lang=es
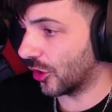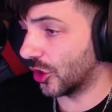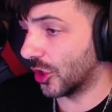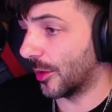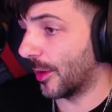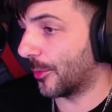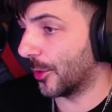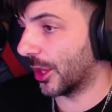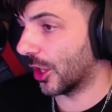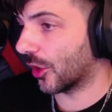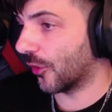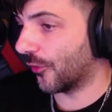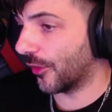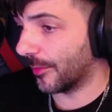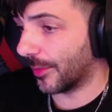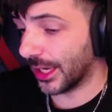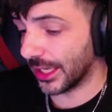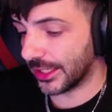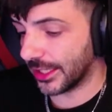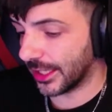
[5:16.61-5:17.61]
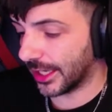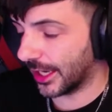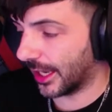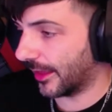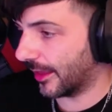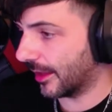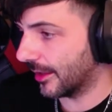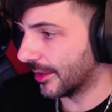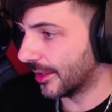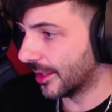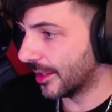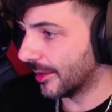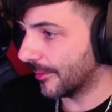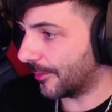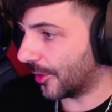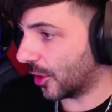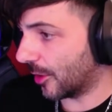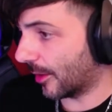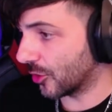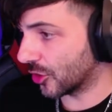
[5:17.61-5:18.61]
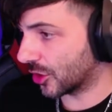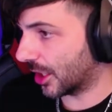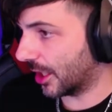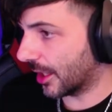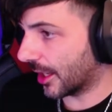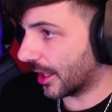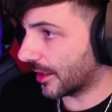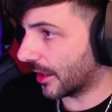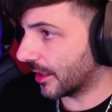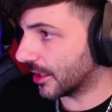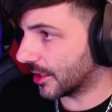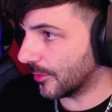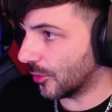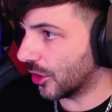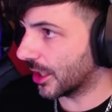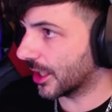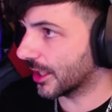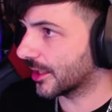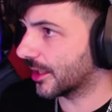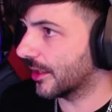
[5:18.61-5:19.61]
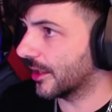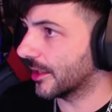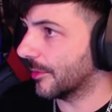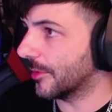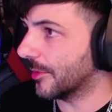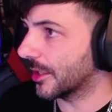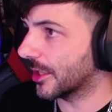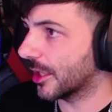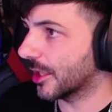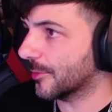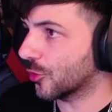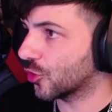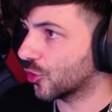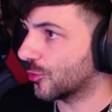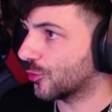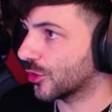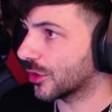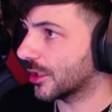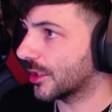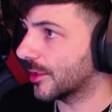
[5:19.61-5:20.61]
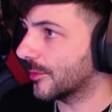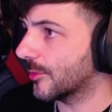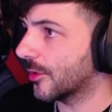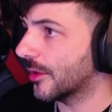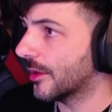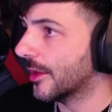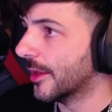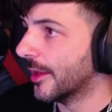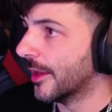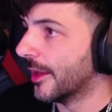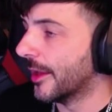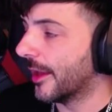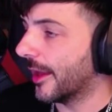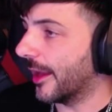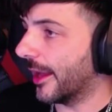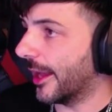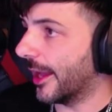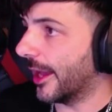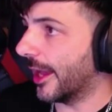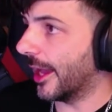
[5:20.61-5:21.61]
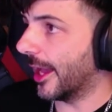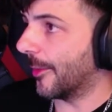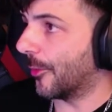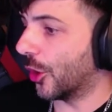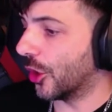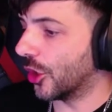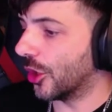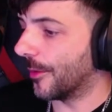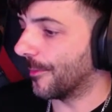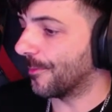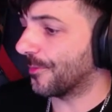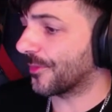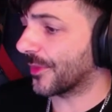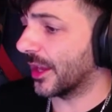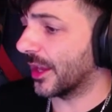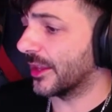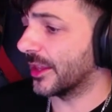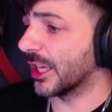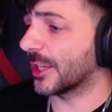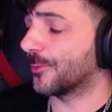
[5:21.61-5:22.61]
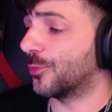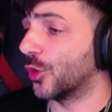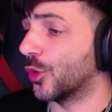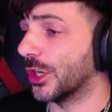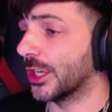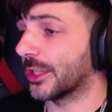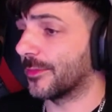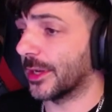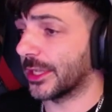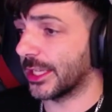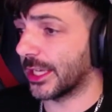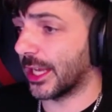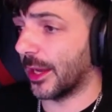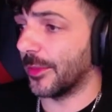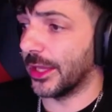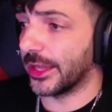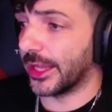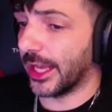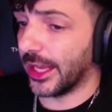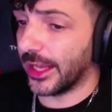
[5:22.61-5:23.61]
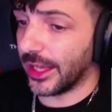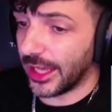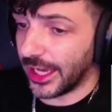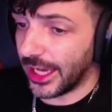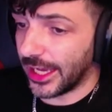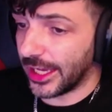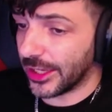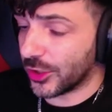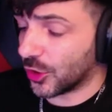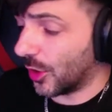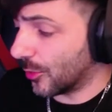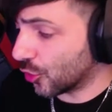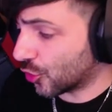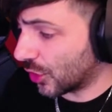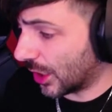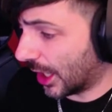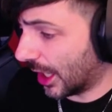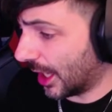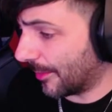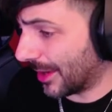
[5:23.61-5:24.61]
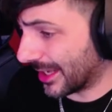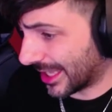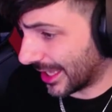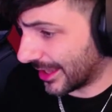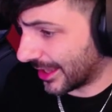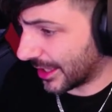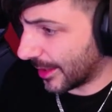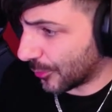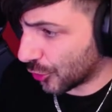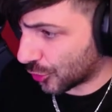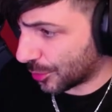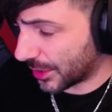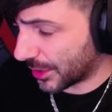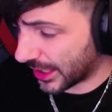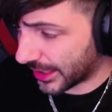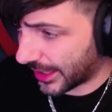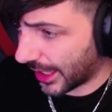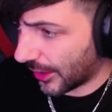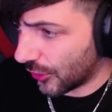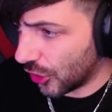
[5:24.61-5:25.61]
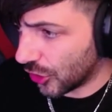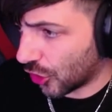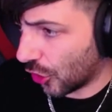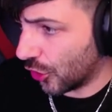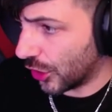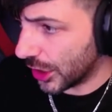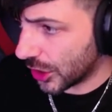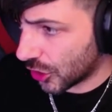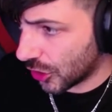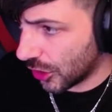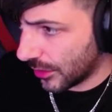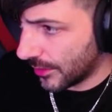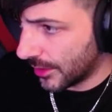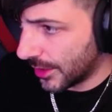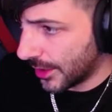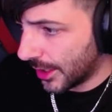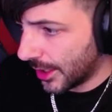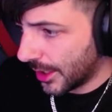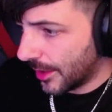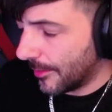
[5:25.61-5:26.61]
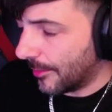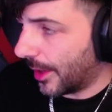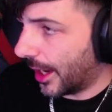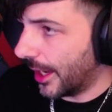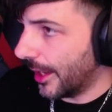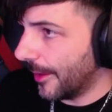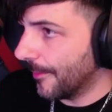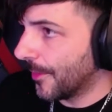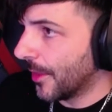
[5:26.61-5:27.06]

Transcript: y no me podía confirmar, así que nada. Pero vamos, que encantadísimo de que esté de mi series, por supuestísimo. Eh, bueno, después, básicamente, eh, estuvimos una, bastante tiempo testeando de todo esto, ¿vale?